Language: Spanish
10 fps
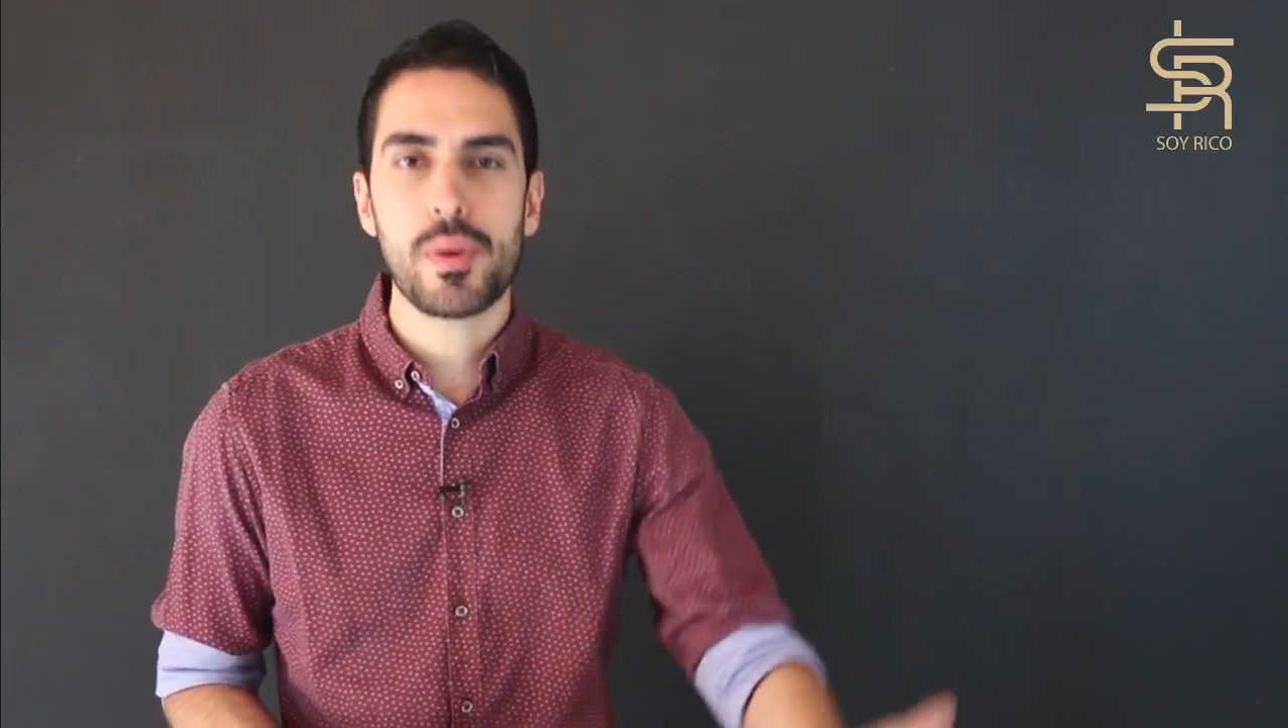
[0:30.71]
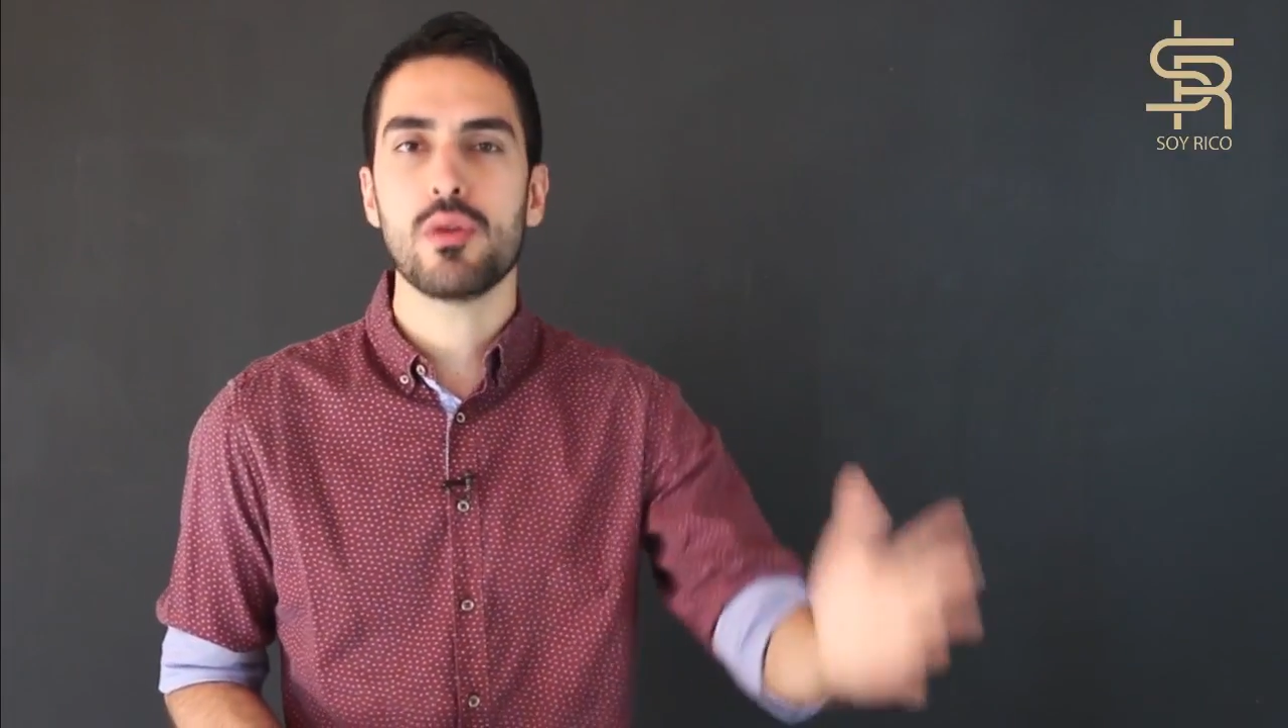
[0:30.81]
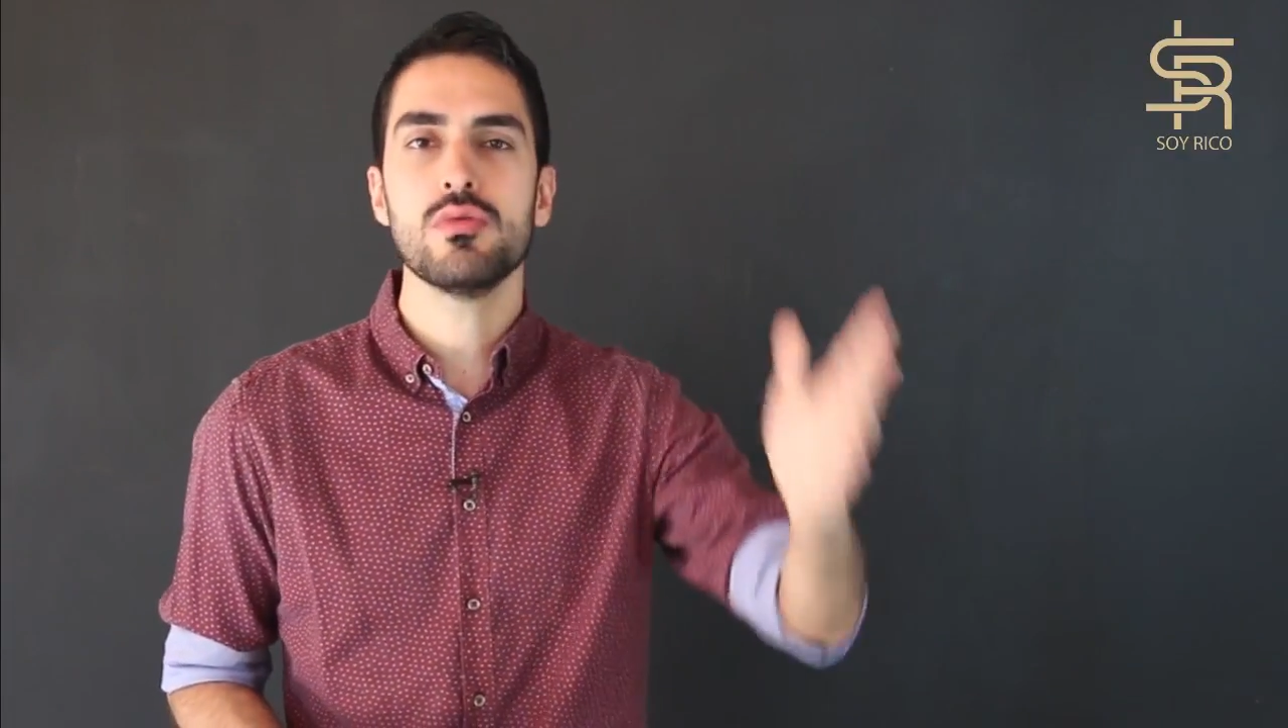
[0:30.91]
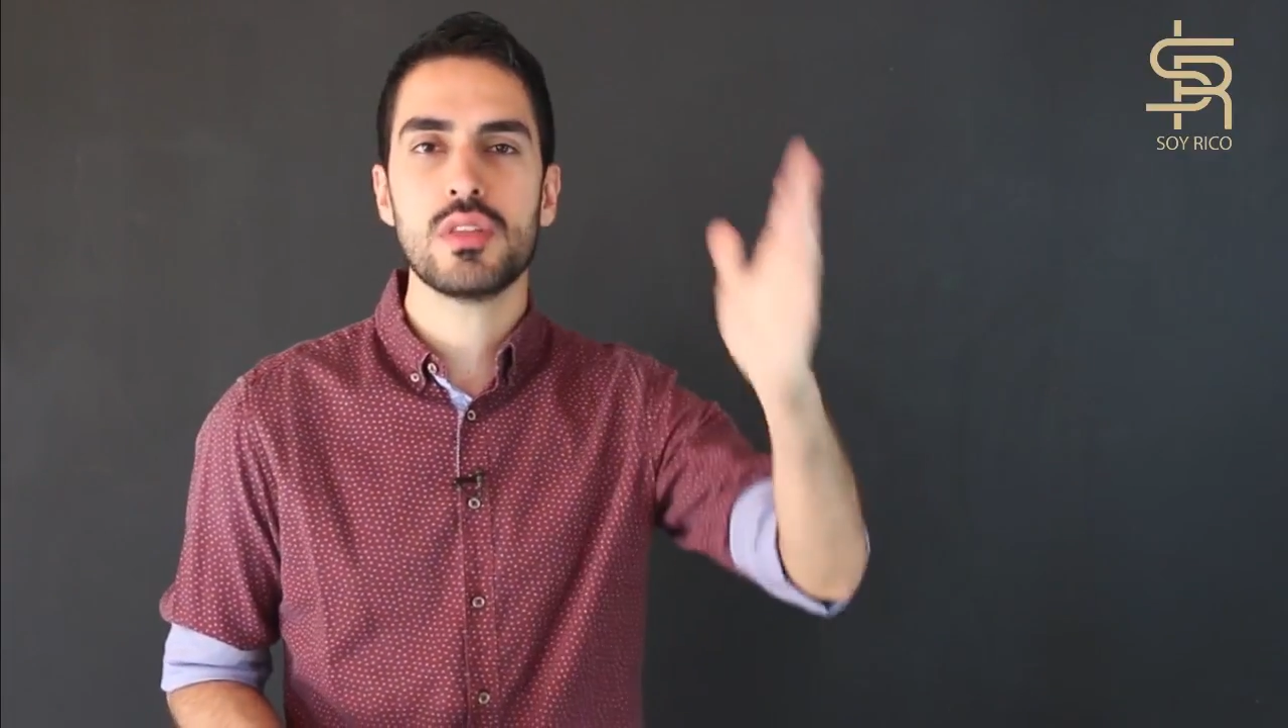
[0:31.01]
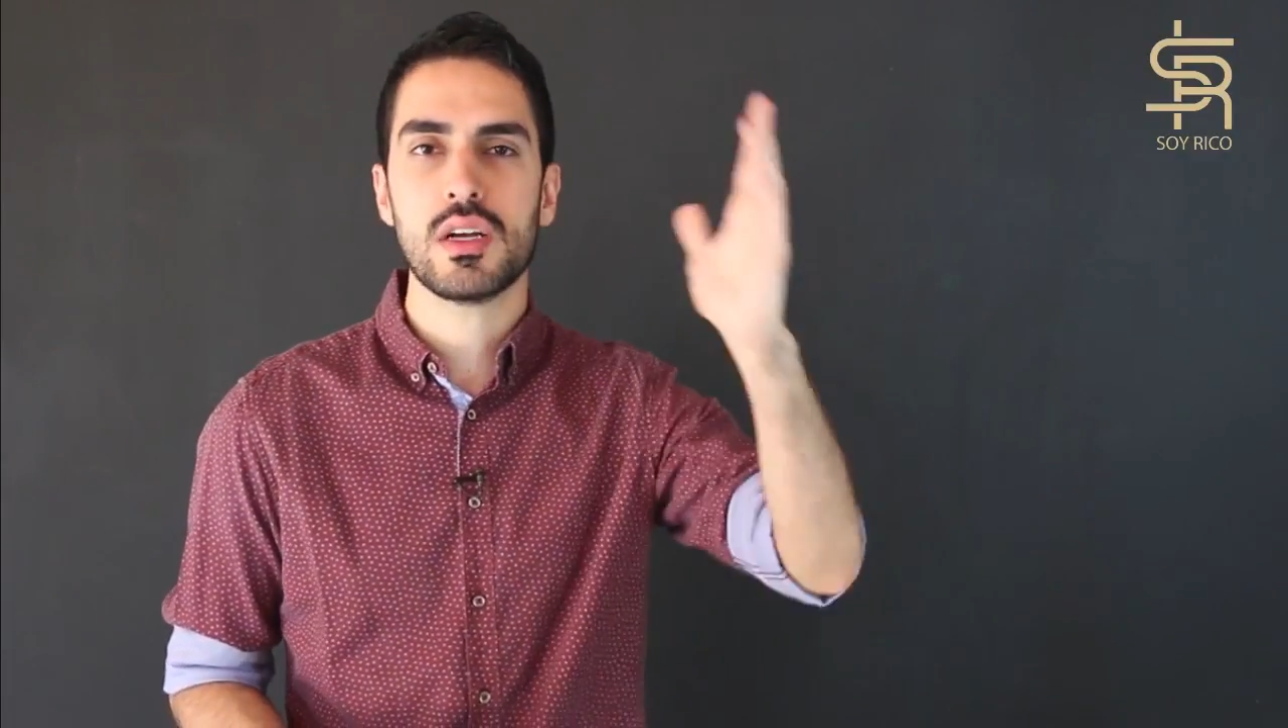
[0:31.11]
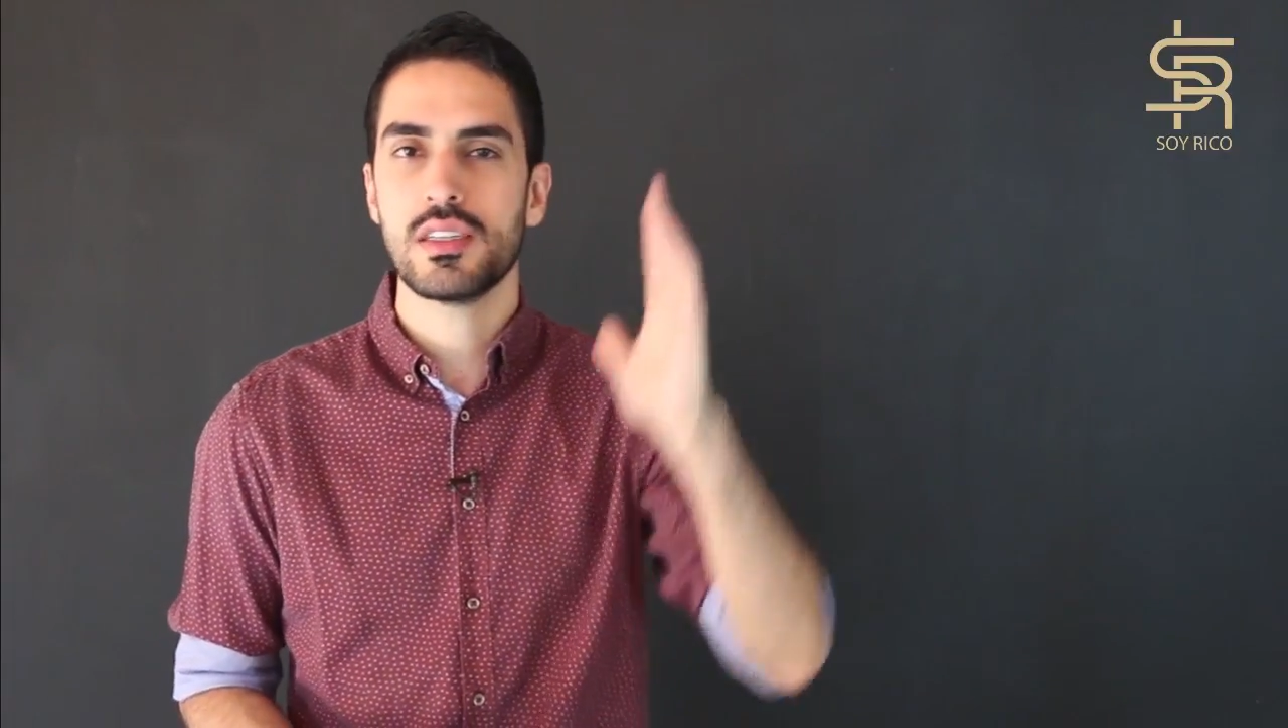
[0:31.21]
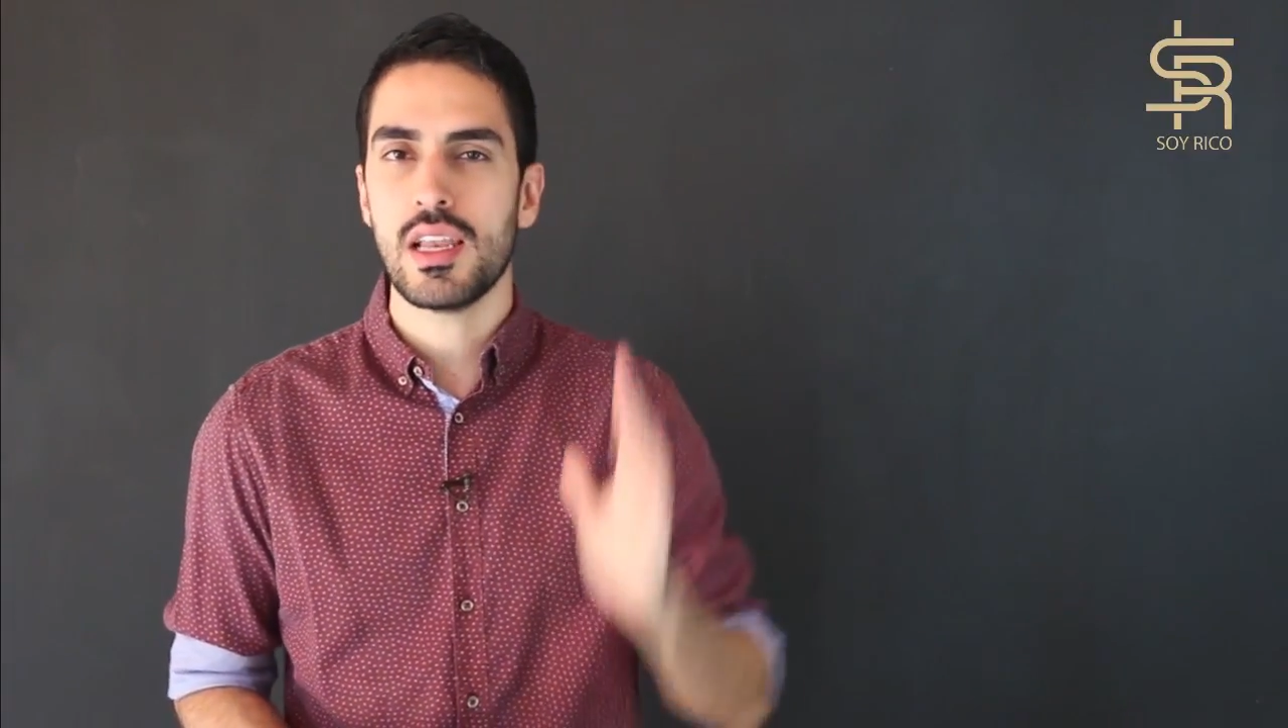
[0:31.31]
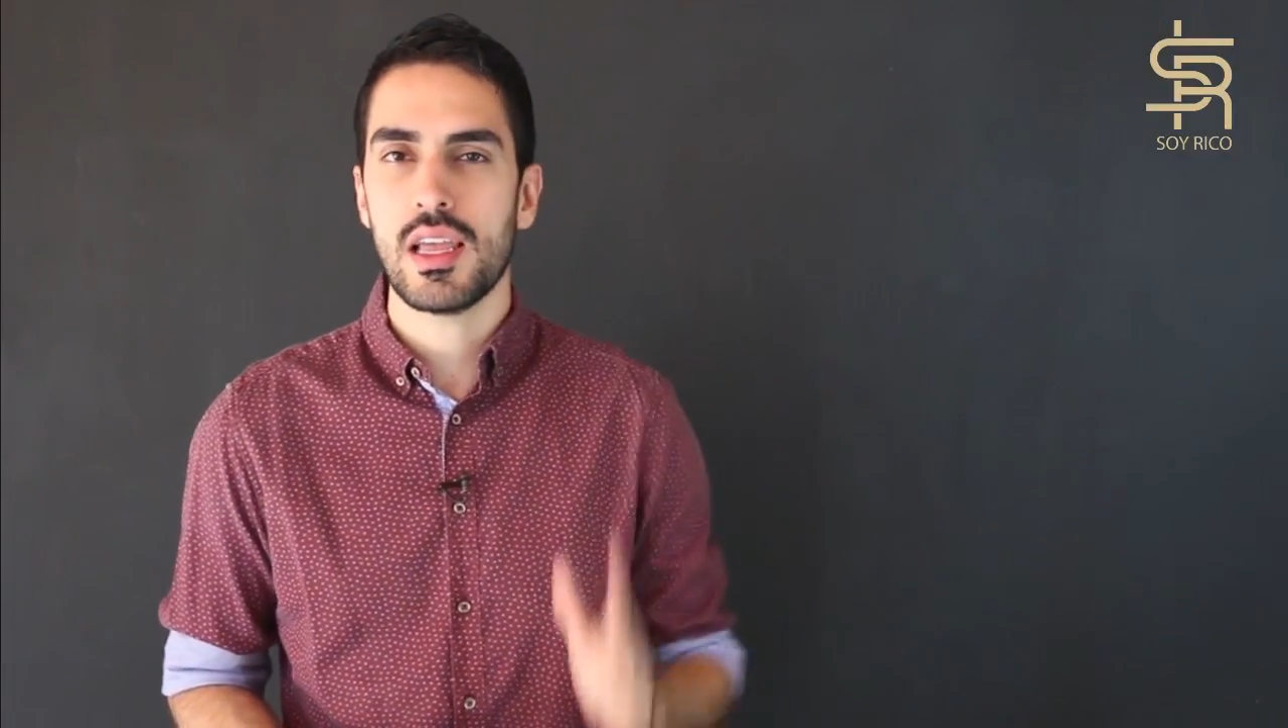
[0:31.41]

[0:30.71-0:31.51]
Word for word: pregunta que se,